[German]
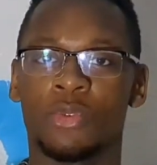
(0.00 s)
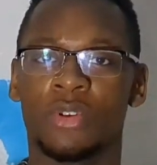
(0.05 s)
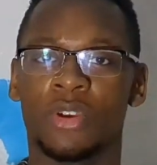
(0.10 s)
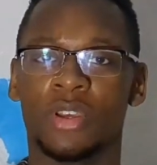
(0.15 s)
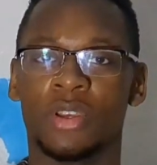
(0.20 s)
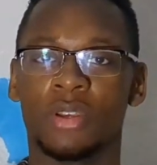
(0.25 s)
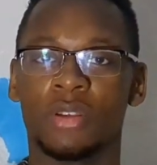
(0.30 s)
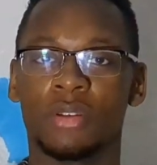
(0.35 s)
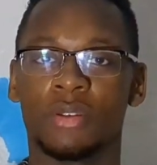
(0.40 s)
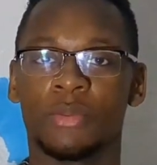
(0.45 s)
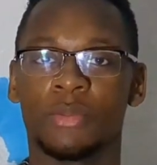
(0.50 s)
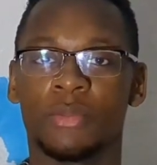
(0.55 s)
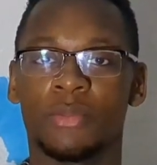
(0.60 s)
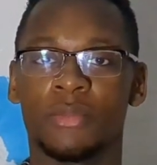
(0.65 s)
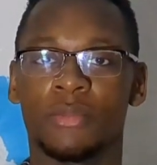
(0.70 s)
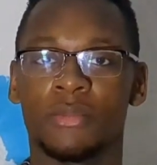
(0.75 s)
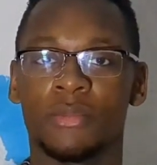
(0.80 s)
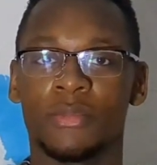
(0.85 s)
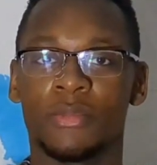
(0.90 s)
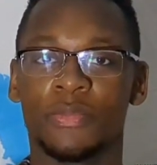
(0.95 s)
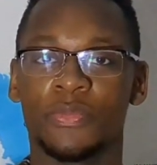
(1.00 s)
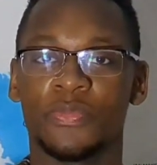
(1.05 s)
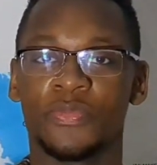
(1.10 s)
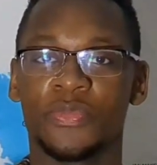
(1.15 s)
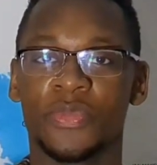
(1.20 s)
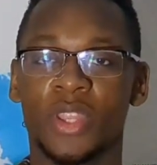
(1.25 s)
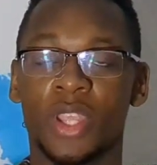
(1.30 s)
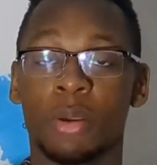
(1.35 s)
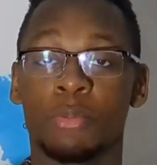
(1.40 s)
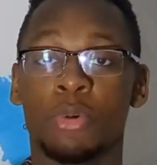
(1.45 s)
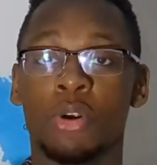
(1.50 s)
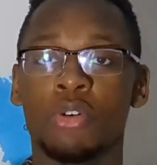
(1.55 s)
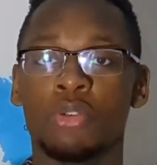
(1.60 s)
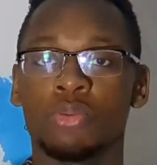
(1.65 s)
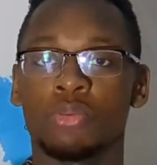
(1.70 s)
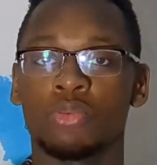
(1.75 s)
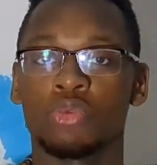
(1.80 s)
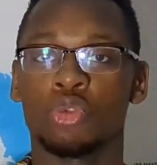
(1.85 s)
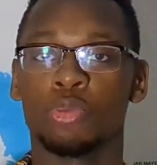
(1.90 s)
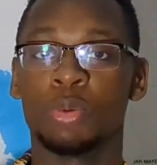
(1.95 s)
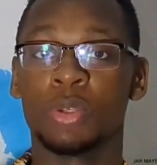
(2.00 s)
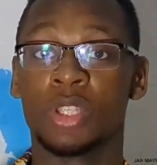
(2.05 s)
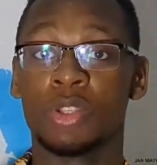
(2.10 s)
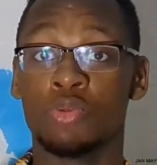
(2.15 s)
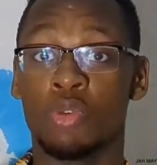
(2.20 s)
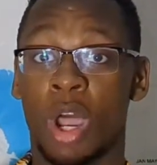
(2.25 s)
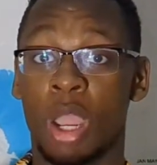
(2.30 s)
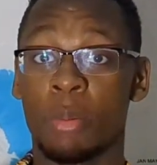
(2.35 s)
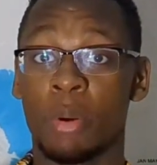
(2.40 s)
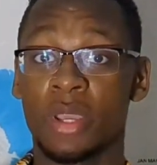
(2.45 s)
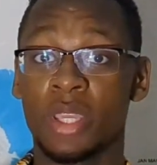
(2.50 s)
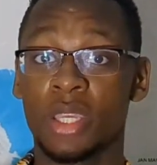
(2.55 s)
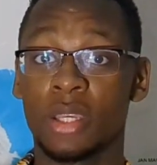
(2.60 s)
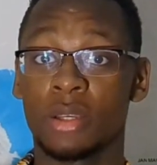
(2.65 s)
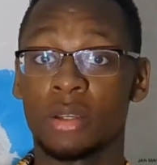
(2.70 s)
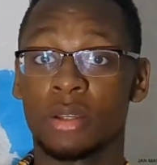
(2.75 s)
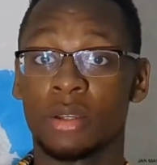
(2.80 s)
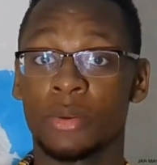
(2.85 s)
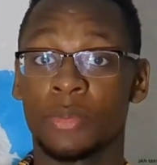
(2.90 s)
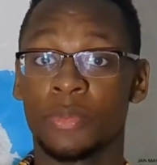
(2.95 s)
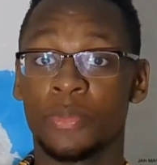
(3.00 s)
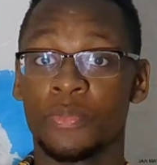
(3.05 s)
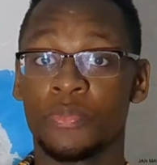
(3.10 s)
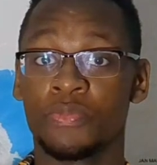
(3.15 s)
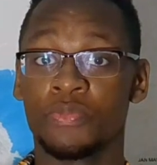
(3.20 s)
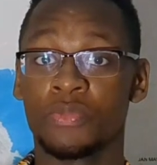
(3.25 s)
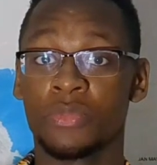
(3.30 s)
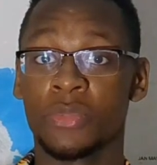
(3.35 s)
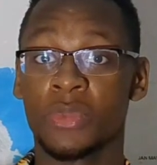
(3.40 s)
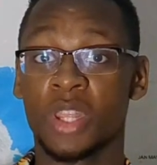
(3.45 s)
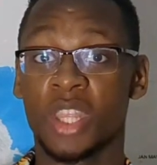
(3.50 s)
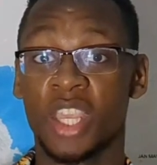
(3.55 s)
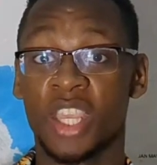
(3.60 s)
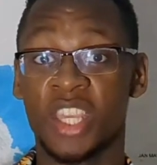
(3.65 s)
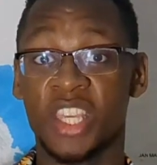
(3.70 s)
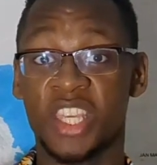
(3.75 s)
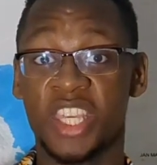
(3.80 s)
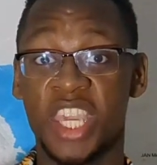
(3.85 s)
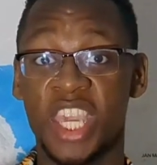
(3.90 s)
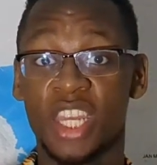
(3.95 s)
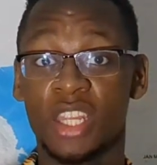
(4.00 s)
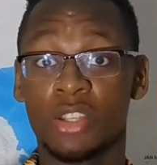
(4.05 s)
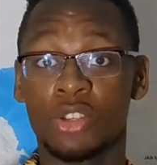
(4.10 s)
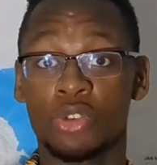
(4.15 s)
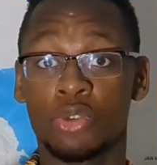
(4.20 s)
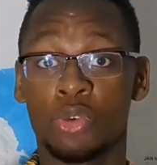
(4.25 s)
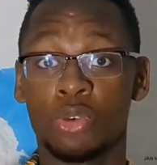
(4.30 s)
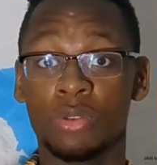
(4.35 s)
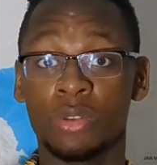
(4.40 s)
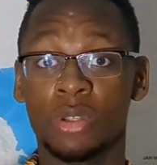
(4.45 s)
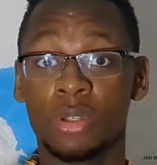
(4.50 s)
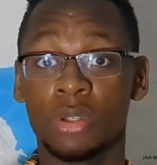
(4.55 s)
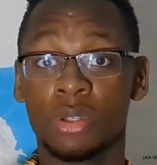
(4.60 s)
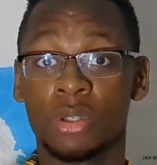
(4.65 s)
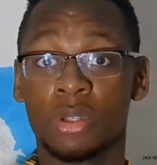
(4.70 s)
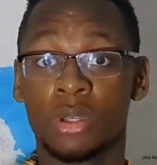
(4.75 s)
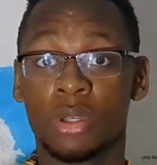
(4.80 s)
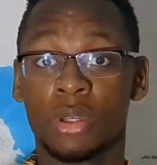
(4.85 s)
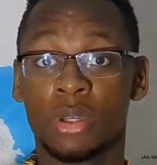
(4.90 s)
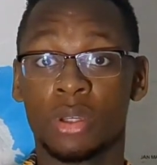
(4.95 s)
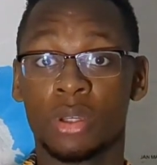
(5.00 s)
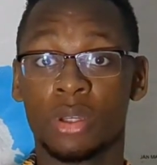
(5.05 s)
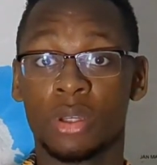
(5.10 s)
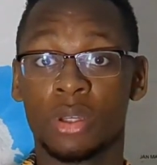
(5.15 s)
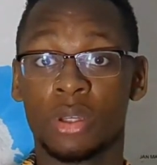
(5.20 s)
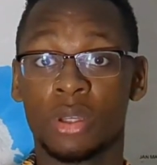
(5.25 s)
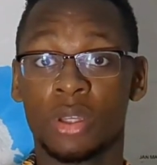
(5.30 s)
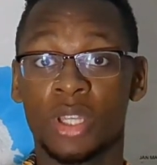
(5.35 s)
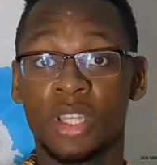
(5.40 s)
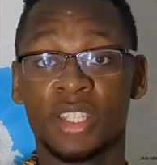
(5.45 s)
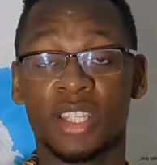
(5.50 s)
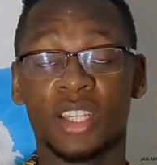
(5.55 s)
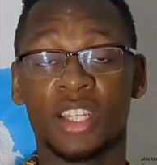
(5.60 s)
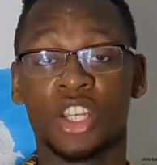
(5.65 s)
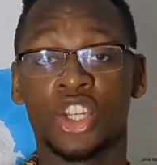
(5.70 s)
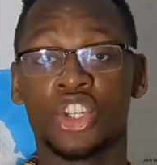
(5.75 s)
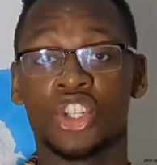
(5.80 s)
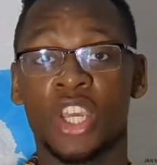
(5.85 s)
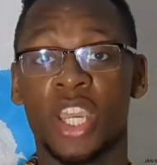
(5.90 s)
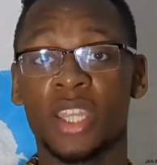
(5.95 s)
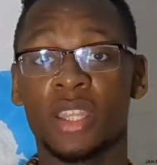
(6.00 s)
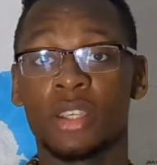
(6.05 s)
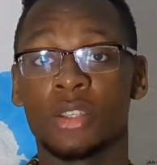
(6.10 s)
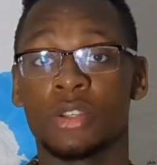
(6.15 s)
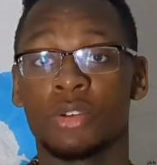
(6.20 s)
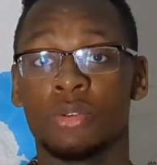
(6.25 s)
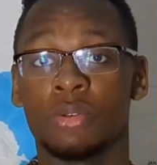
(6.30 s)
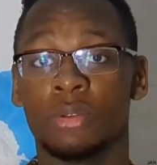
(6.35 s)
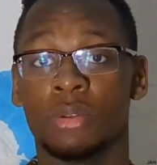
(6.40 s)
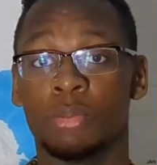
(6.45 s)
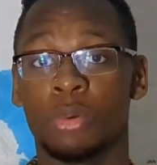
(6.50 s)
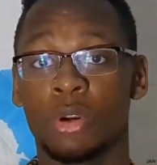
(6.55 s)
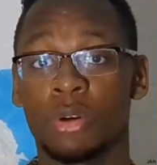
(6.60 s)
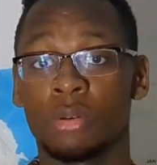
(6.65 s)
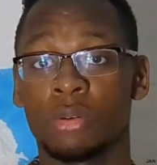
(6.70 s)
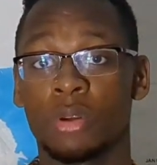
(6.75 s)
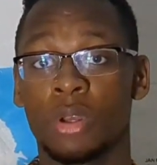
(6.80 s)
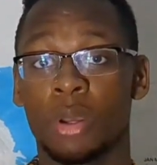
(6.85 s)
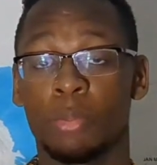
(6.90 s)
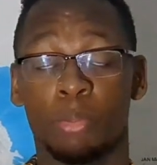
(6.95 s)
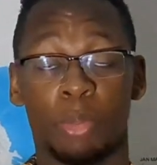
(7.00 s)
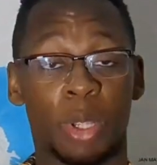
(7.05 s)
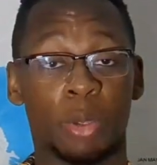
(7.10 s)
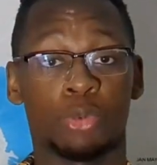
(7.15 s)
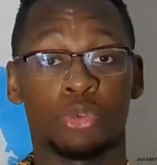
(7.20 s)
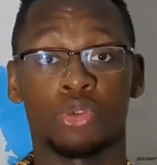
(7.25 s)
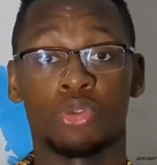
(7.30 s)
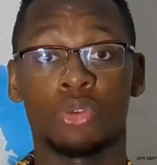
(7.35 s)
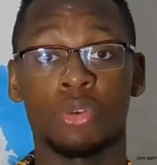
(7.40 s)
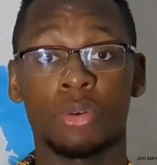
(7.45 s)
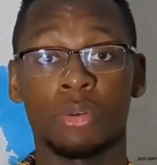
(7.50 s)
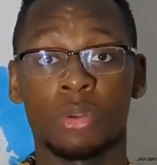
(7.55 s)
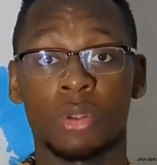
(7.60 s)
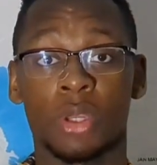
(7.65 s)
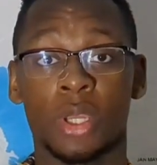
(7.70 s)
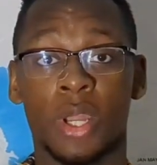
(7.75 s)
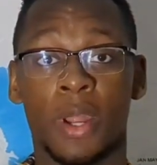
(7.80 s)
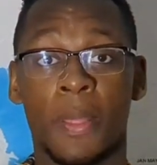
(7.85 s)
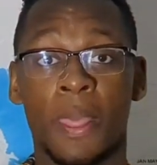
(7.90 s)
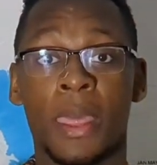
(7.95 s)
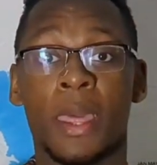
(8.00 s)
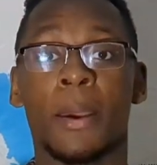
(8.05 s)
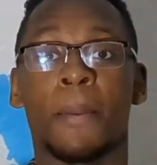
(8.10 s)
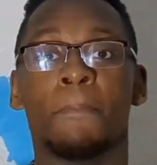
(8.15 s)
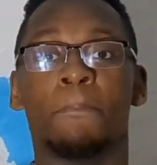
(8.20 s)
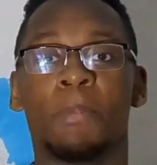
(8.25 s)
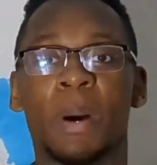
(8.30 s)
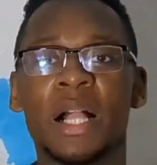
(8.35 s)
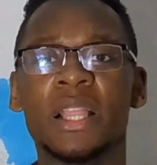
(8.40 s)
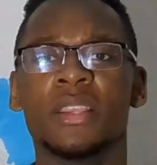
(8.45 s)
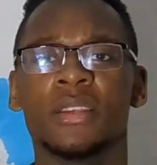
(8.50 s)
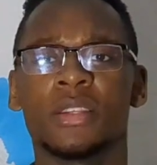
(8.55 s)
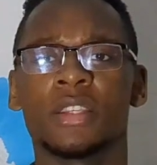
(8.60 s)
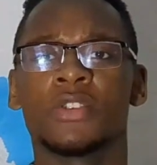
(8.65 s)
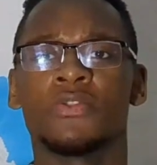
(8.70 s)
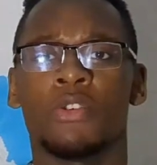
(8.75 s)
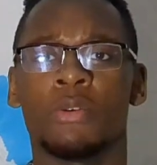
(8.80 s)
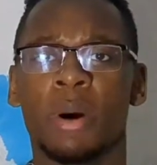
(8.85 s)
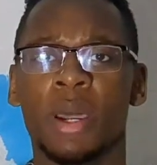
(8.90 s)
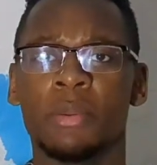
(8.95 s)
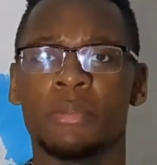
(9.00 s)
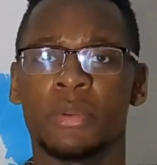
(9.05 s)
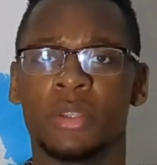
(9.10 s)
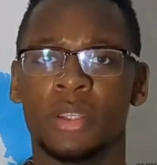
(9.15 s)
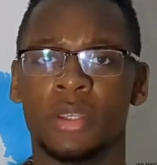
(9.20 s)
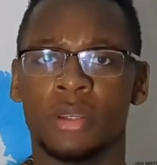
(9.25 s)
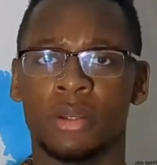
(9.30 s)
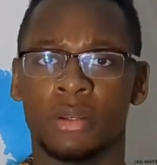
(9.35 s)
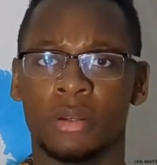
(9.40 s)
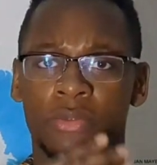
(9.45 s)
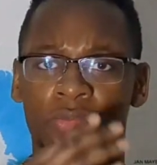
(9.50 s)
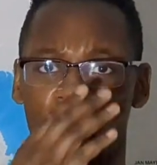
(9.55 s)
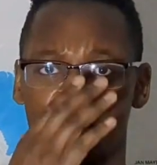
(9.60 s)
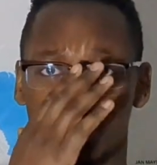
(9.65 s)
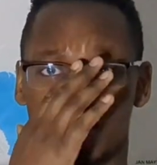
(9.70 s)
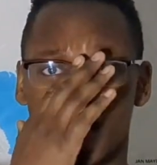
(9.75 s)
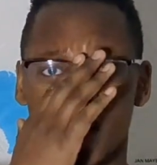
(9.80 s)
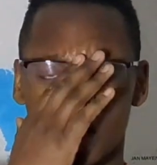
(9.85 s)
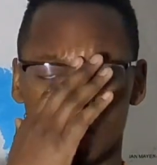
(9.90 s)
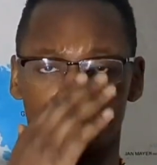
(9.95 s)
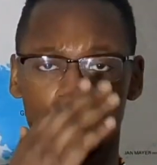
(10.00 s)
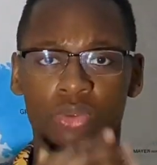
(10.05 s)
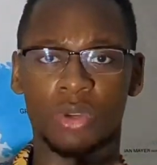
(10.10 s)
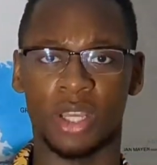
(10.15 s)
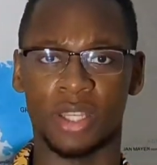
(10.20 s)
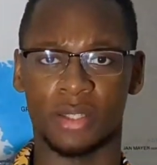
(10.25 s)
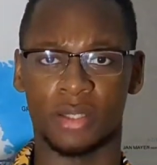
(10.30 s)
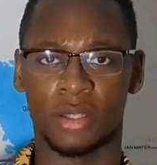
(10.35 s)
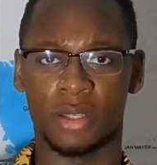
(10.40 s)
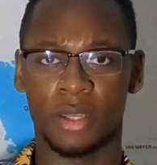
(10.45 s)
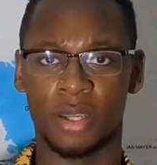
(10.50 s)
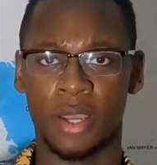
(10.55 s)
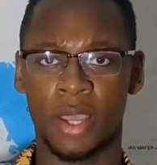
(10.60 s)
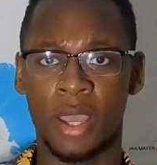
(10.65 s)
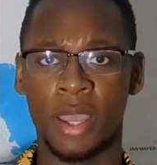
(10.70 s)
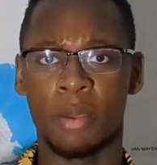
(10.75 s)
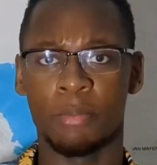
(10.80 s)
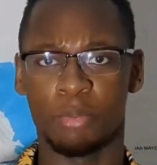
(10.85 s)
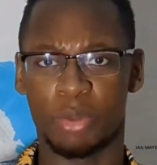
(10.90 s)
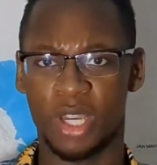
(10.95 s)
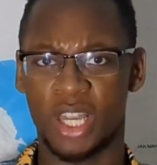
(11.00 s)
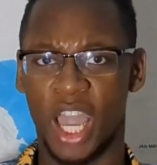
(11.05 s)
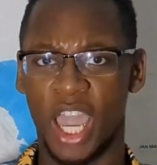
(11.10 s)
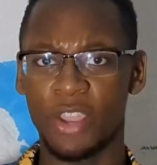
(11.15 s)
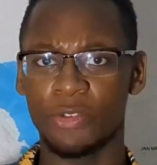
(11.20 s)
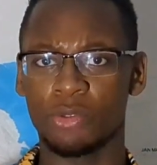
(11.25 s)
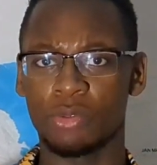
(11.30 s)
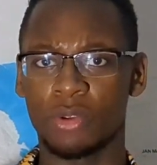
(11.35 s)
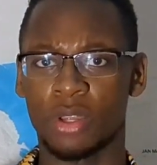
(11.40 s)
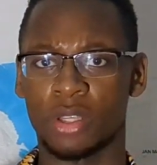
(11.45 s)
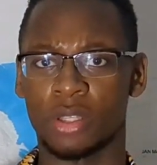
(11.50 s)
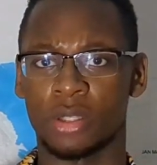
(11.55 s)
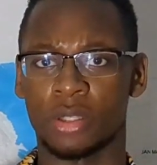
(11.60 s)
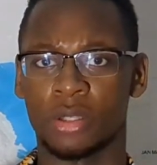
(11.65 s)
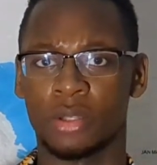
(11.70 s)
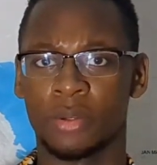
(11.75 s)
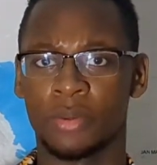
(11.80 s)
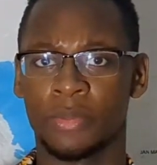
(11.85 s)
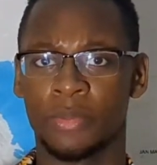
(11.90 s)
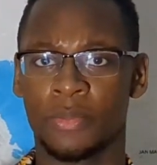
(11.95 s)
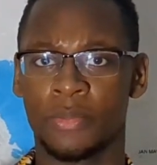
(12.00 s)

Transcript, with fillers: Okay. Bro, du bist nur einmal hier. Jede Sekunde ist eine geschenkte Sekunde, Bro. Bald bist du tot. Bald ist es vorbei mit dir. Verstehst du das? Begreifst du das?